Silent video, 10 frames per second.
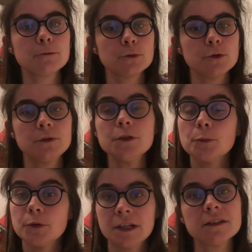Donc je me suis dit que
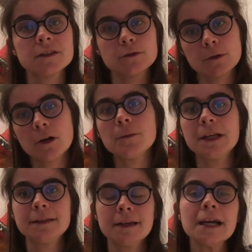peut-être ce club
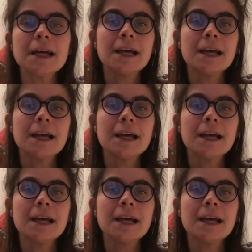était